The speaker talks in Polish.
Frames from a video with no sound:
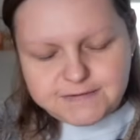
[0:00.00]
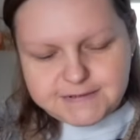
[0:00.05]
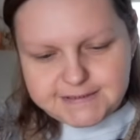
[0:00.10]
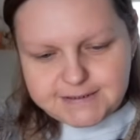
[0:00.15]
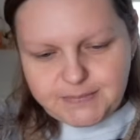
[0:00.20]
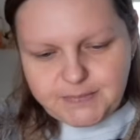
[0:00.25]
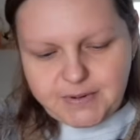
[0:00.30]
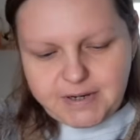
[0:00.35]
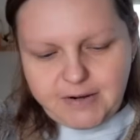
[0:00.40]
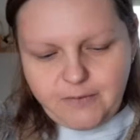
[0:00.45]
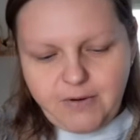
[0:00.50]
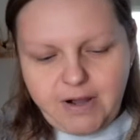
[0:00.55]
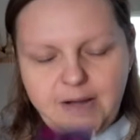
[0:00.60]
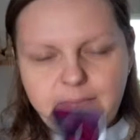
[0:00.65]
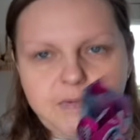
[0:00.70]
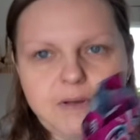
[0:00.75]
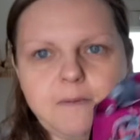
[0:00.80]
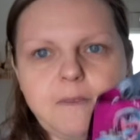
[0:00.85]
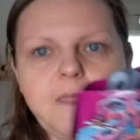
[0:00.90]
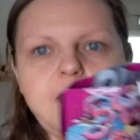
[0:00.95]

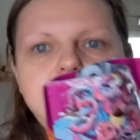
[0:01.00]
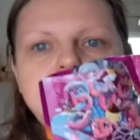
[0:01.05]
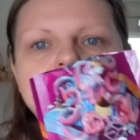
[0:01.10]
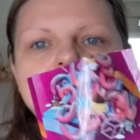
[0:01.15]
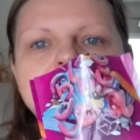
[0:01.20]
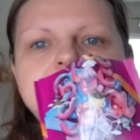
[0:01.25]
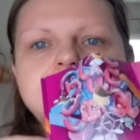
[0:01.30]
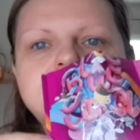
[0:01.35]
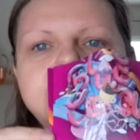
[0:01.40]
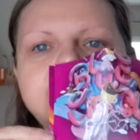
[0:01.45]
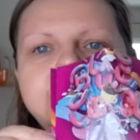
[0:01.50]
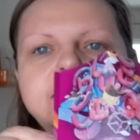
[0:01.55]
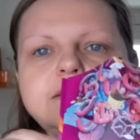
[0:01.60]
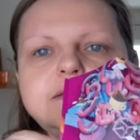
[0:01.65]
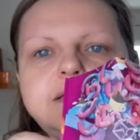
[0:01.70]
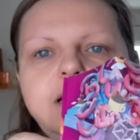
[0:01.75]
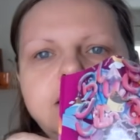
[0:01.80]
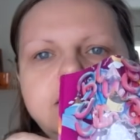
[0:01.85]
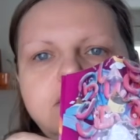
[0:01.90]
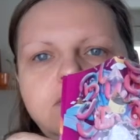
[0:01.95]
wsypałam e,
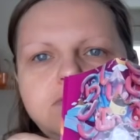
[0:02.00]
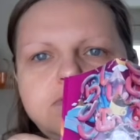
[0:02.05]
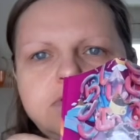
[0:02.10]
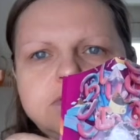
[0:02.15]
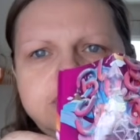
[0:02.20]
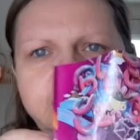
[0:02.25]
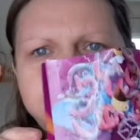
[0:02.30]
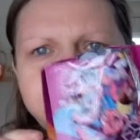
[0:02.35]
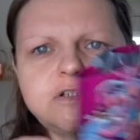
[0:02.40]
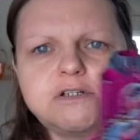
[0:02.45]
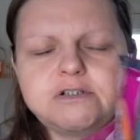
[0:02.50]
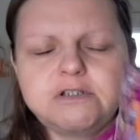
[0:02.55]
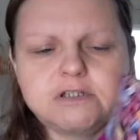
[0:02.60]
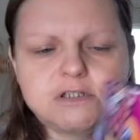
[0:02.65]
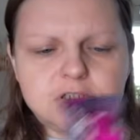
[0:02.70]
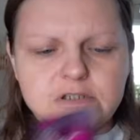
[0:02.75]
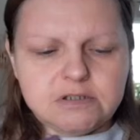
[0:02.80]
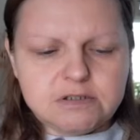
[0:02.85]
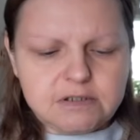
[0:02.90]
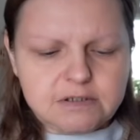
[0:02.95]
taką, tu też
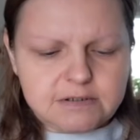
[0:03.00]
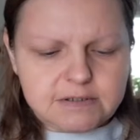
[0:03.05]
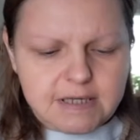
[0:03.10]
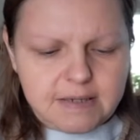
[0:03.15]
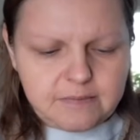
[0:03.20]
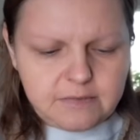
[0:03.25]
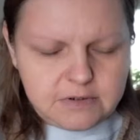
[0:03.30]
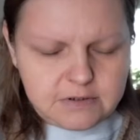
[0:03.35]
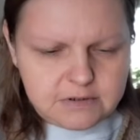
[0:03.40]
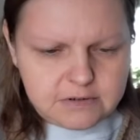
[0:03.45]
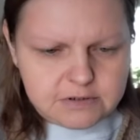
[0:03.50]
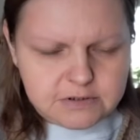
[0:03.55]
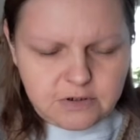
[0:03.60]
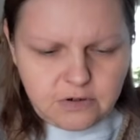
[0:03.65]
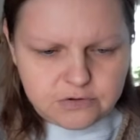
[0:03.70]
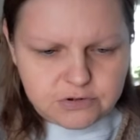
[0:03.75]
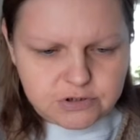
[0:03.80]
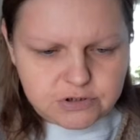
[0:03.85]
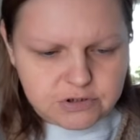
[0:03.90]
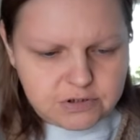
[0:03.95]
gdzieś tam
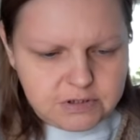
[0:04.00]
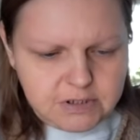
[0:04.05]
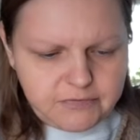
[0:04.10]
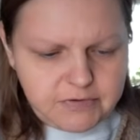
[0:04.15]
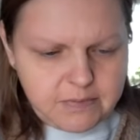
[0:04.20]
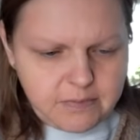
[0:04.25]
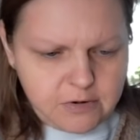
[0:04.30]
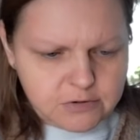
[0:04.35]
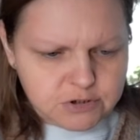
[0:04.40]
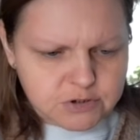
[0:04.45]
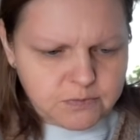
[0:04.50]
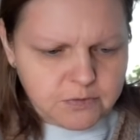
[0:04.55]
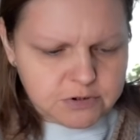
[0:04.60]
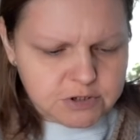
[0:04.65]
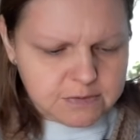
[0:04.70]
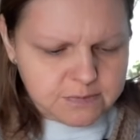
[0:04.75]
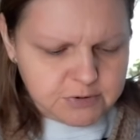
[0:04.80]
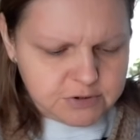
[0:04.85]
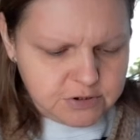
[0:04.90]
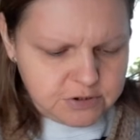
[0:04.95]
skądś, nie wiem, mąż
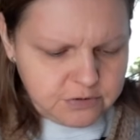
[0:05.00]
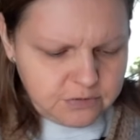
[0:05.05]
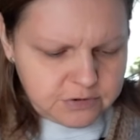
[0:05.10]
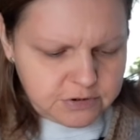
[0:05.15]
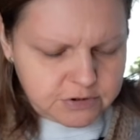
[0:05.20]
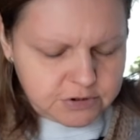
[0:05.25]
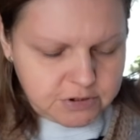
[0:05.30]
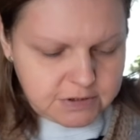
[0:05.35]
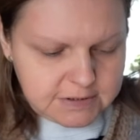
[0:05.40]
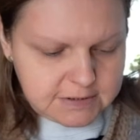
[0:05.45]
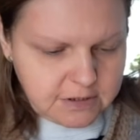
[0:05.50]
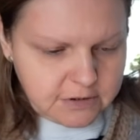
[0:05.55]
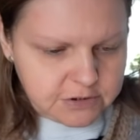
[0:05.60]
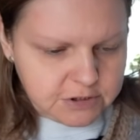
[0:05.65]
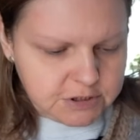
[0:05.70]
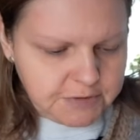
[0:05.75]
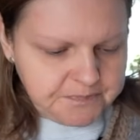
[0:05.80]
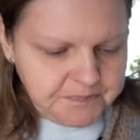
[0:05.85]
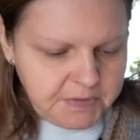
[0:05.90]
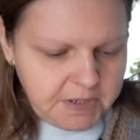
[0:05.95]
może przyniósł czy
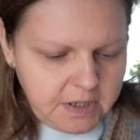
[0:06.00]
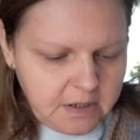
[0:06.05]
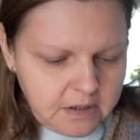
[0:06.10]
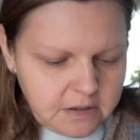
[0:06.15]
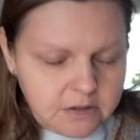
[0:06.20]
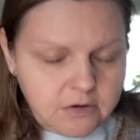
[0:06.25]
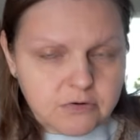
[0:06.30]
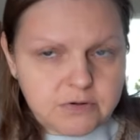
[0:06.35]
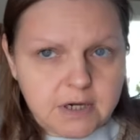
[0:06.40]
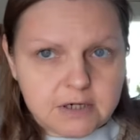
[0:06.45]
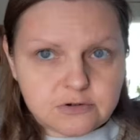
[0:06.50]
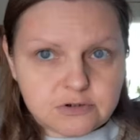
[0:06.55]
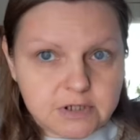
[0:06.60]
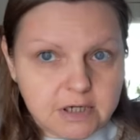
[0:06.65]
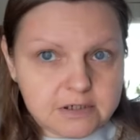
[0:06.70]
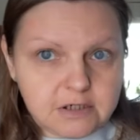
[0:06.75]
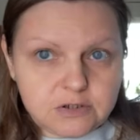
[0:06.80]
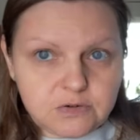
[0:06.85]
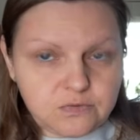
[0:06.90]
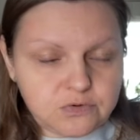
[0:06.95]
coś. I ona już
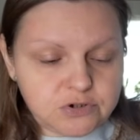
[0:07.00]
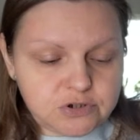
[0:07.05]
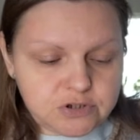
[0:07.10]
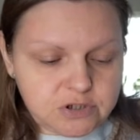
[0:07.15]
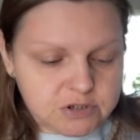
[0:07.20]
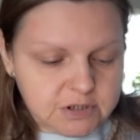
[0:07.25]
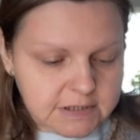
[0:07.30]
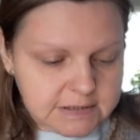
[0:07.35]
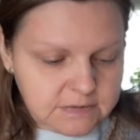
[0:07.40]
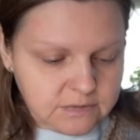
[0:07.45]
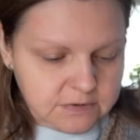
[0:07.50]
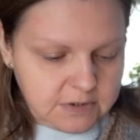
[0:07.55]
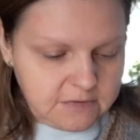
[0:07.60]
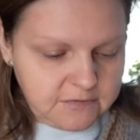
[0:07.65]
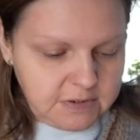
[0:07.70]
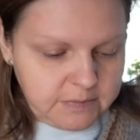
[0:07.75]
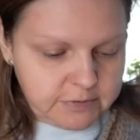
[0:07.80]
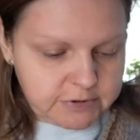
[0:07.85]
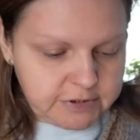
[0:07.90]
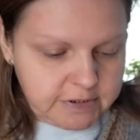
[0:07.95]
taki dłuższy czas tutaj
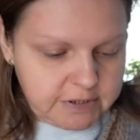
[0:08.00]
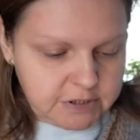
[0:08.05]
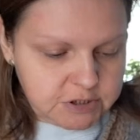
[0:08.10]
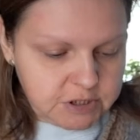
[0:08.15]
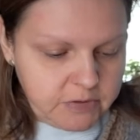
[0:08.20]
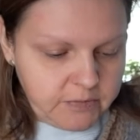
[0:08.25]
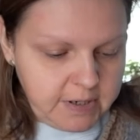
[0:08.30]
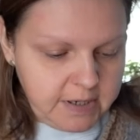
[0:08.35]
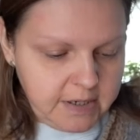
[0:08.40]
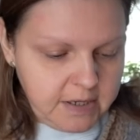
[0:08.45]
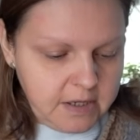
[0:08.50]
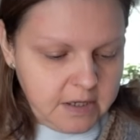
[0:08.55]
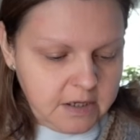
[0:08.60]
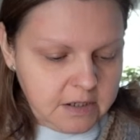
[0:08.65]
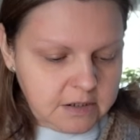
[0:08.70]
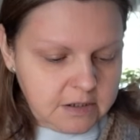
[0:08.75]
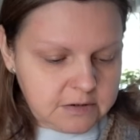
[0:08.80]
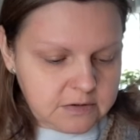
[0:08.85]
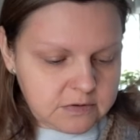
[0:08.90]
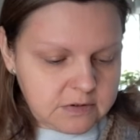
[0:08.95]
wiem, że leżała.
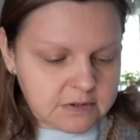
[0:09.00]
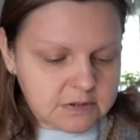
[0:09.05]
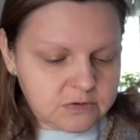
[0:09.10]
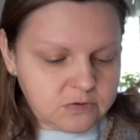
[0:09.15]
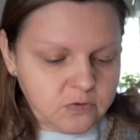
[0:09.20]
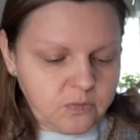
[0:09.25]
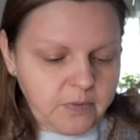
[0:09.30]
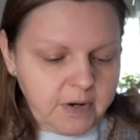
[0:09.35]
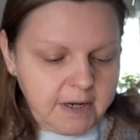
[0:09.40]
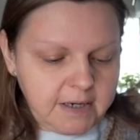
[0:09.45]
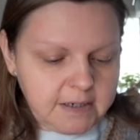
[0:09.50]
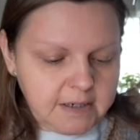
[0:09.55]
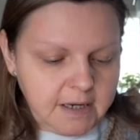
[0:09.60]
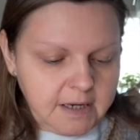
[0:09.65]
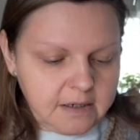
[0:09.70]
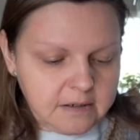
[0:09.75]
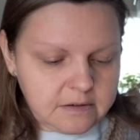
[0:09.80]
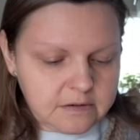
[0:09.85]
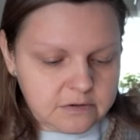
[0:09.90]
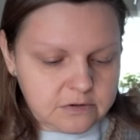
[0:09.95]
I to jest
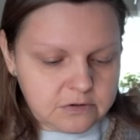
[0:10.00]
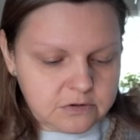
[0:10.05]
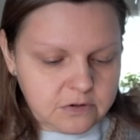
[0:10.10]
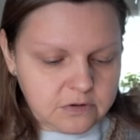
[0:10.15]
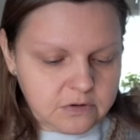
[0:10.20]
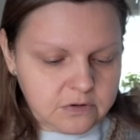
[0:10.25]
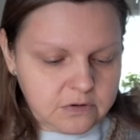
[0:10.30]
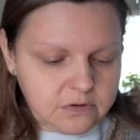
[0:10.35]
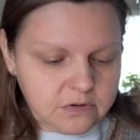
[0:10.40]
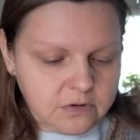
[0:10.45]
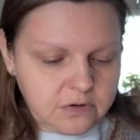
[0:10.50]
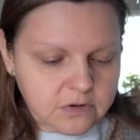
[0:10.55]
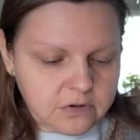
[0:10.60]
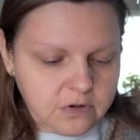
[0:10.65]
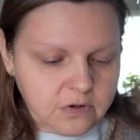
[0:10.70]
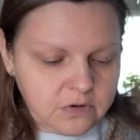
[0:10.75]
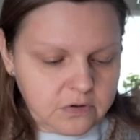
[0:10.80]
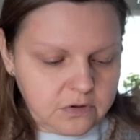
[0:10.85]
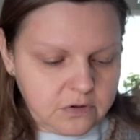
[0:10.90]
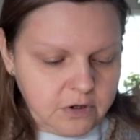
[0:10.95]
Kubana
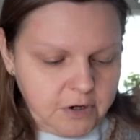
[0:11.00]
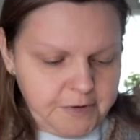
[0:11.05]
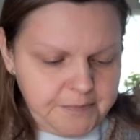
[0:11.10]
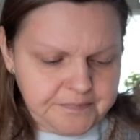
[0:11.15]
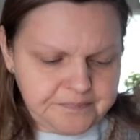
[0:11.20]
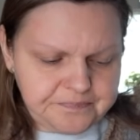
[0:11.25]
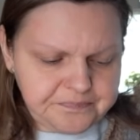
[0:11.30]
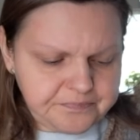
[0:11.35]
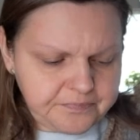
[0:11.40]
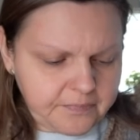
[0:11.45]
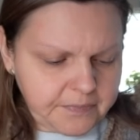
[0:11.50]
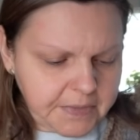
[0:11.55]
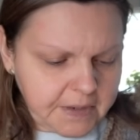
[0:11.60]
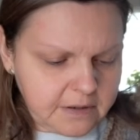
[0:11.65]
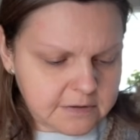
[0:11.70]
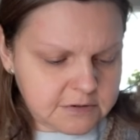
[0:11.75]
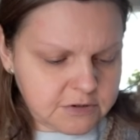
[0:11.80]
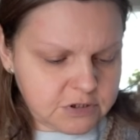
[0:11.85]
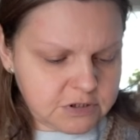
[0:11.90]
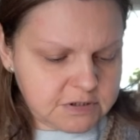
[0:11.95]
Tokoroko,
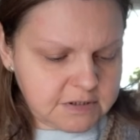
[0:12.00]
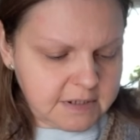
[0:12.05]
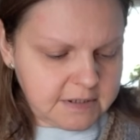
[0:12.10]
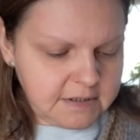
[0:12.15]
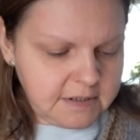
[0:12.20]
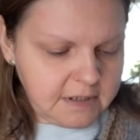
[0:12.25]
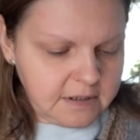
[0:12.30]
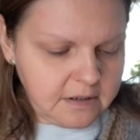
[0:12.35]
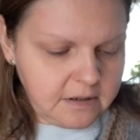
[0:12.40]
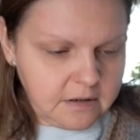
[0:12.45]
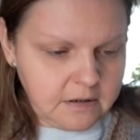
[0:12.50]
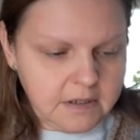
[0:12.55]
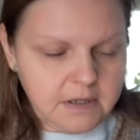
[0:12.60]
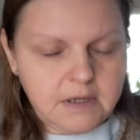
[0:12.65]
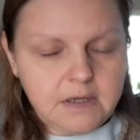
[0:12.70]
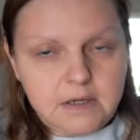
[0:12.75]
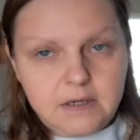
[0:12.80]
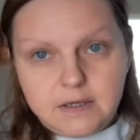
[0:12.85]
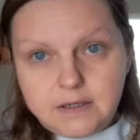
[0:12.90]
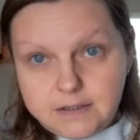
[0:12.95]
coś takiego.
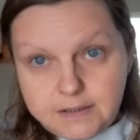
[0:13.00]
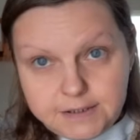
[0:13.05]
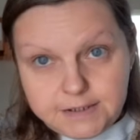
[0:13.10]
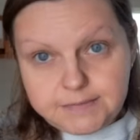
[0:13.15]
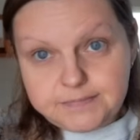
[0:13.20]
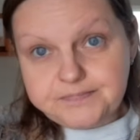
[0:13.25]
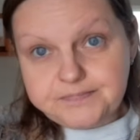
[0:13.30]
I